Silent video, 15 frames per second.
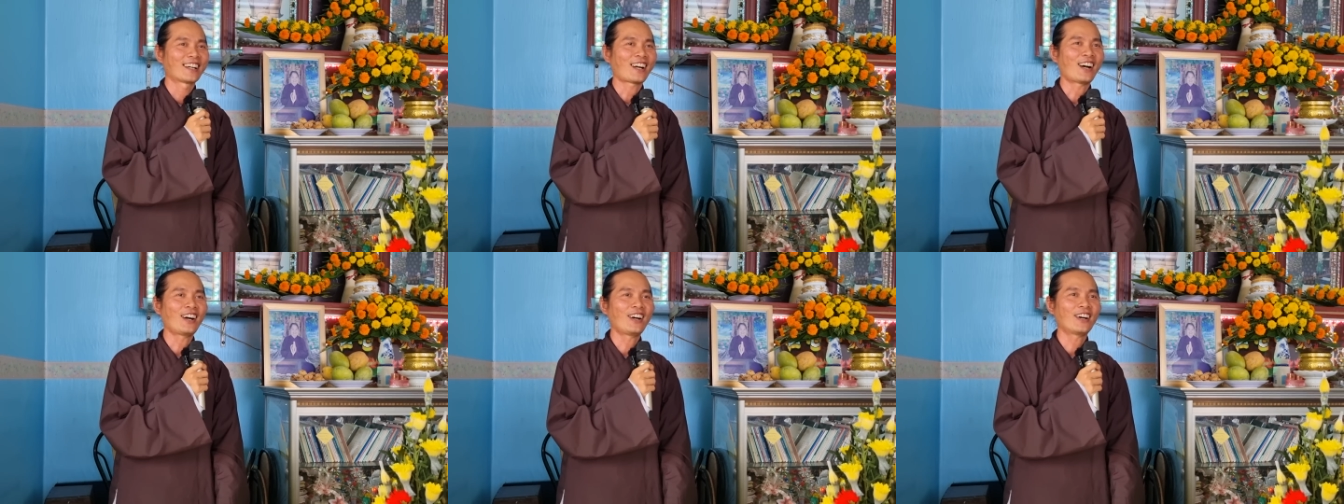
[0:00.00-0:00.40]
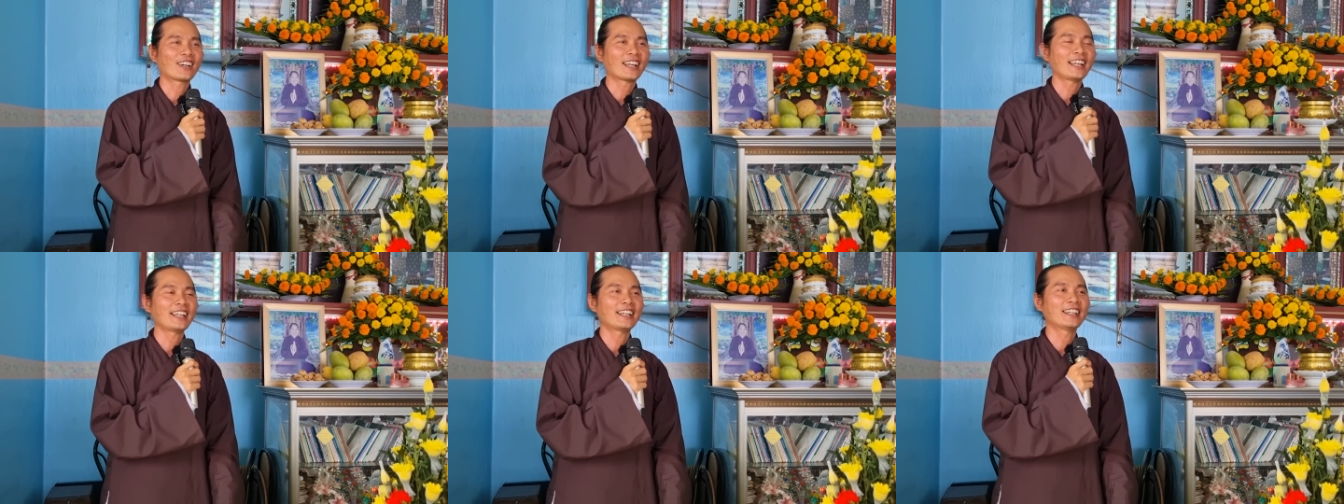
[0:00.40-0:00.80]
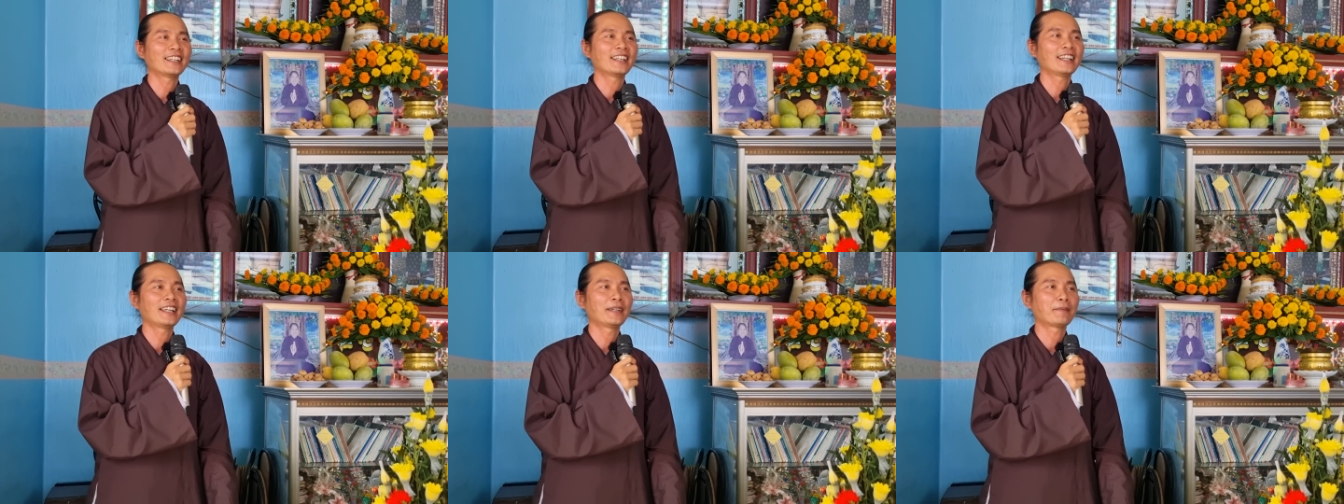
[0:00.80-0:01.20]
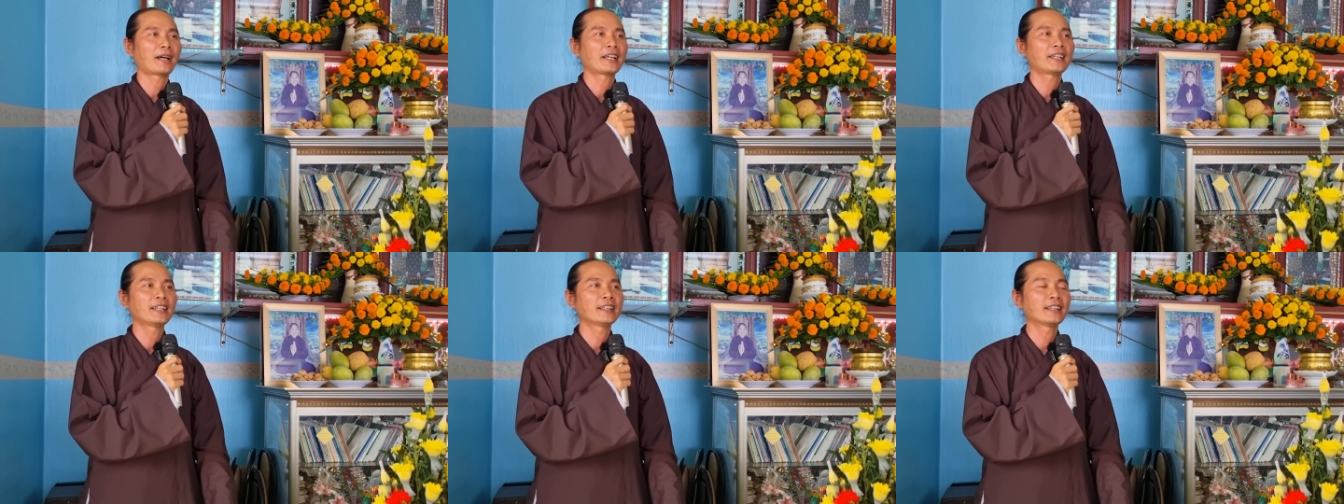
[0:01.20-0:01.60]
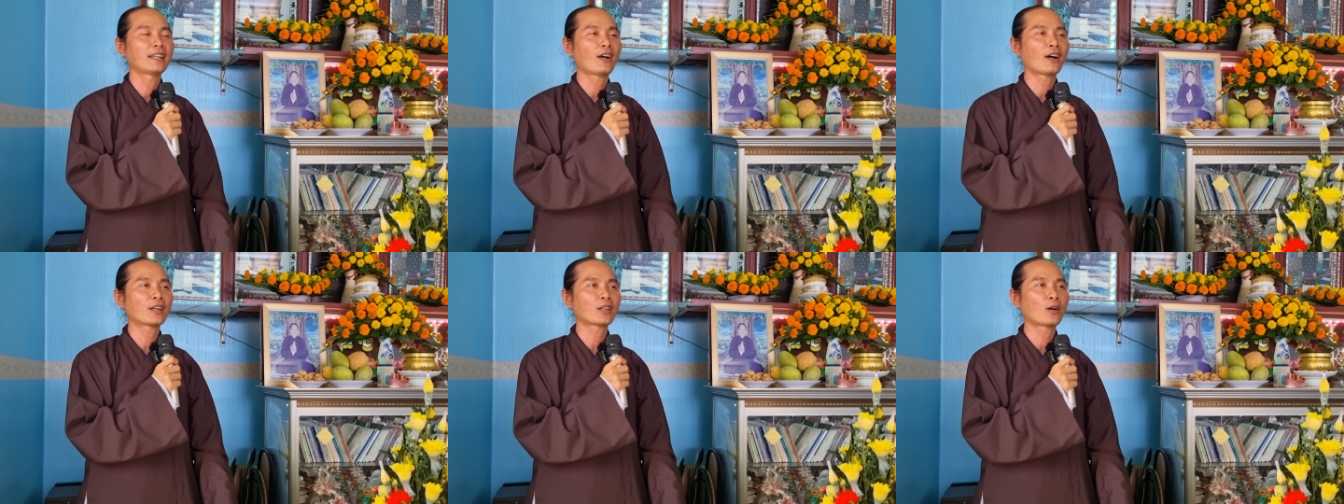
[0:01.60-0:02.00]
Còn cái người mà vừa
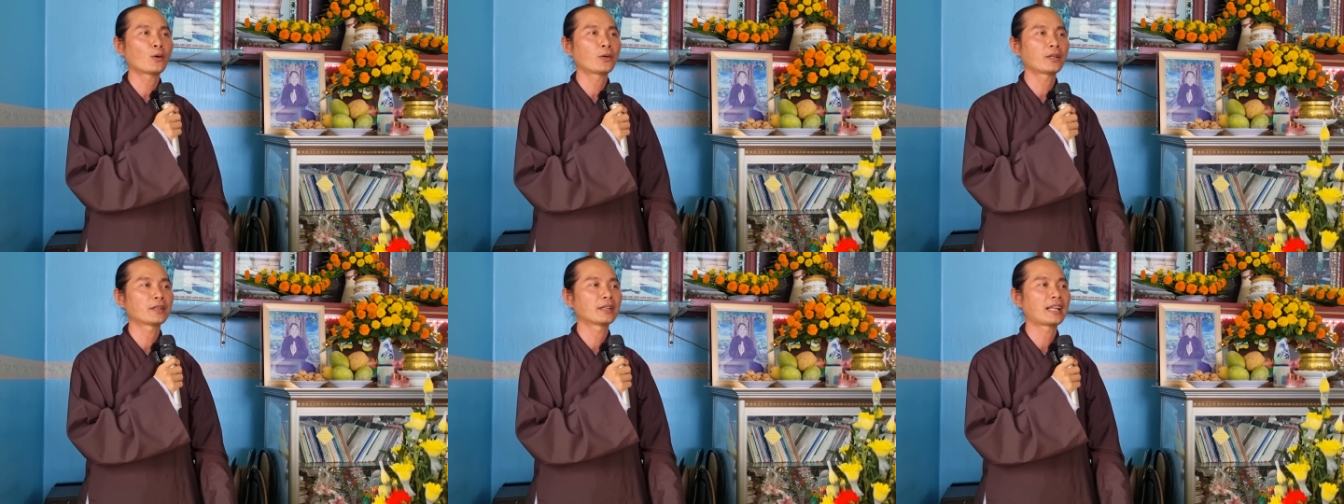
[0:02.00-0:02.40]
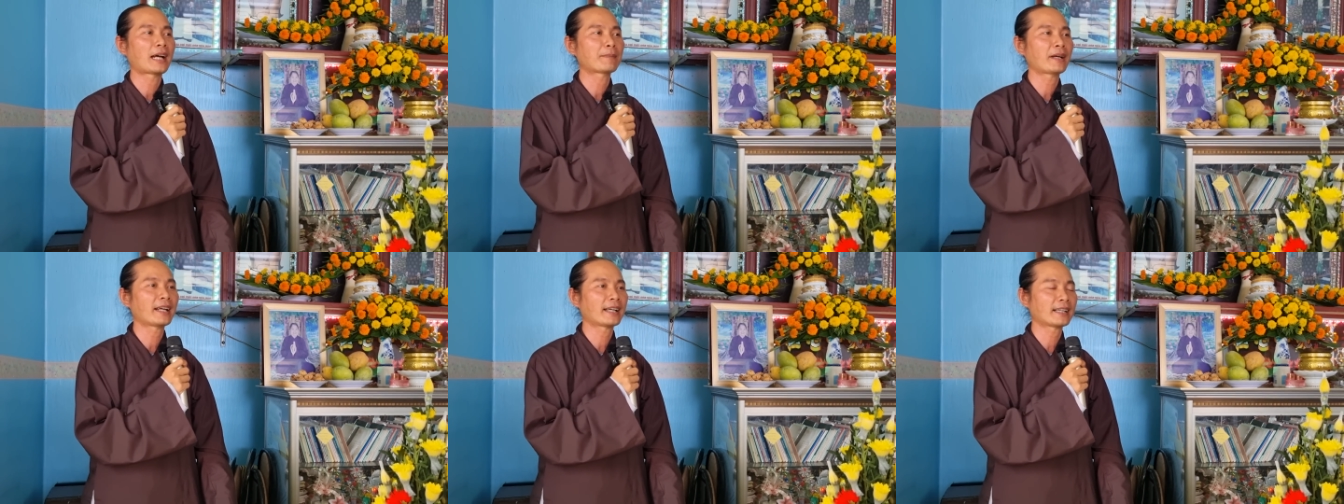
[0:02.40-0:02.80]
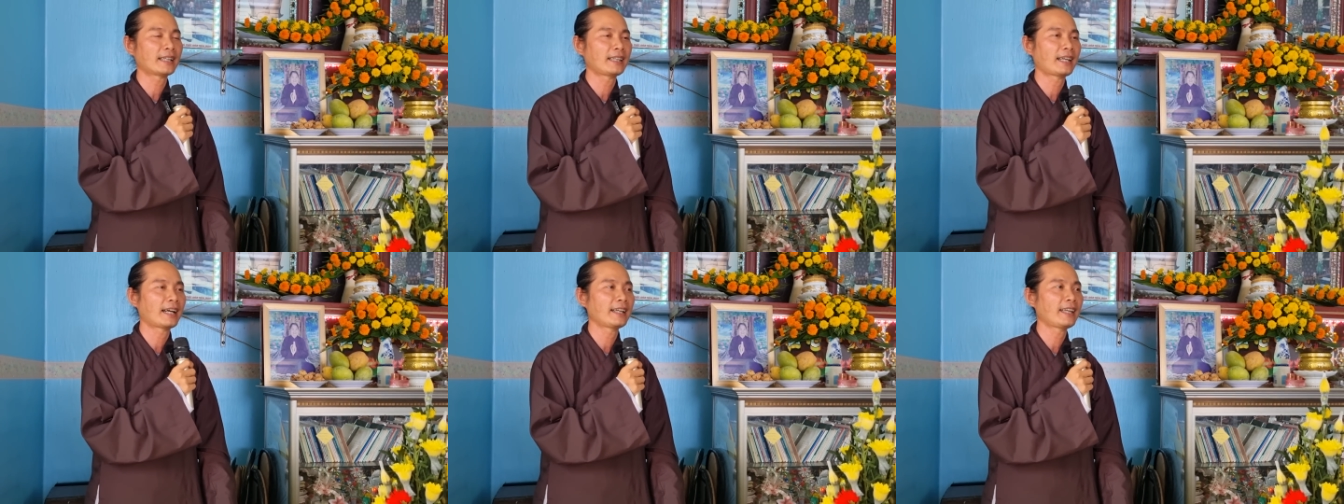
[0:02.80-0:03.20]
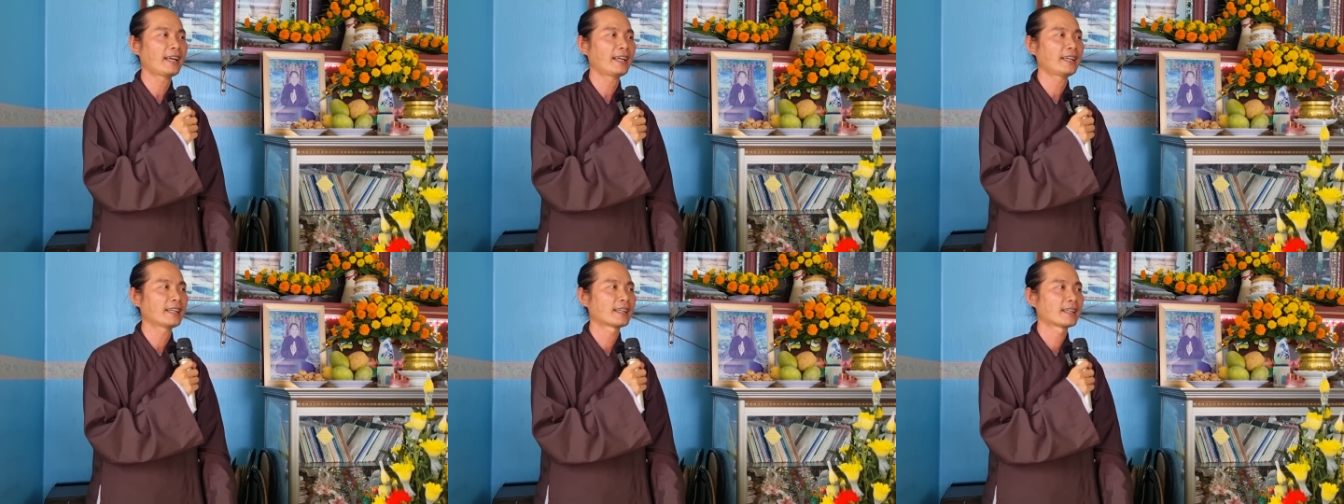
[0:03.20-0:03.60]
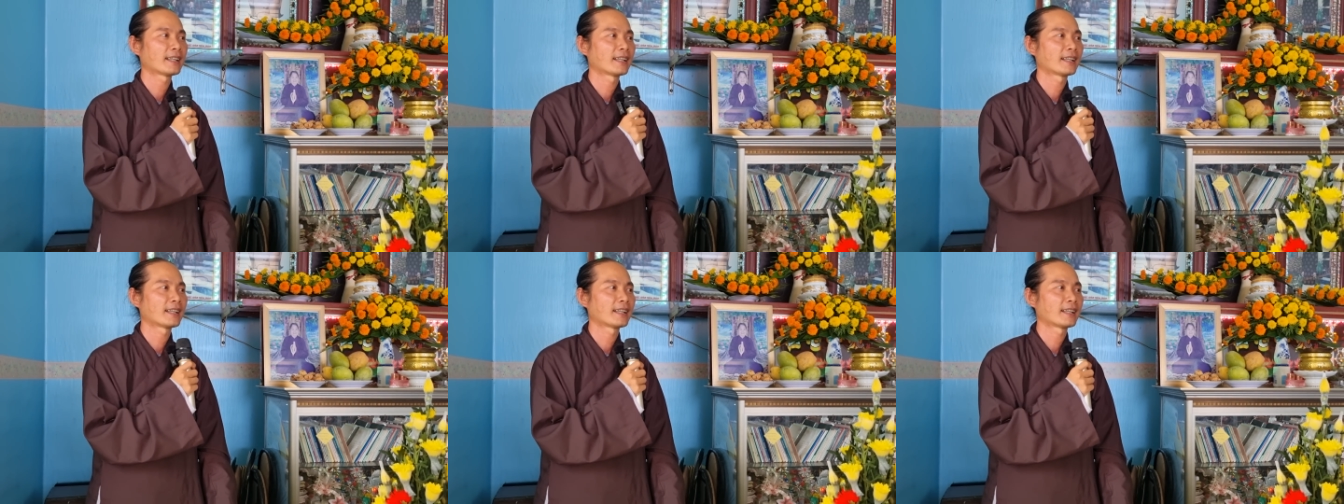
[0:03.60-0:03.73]
lo tu vừa làm ăn á là cái gì?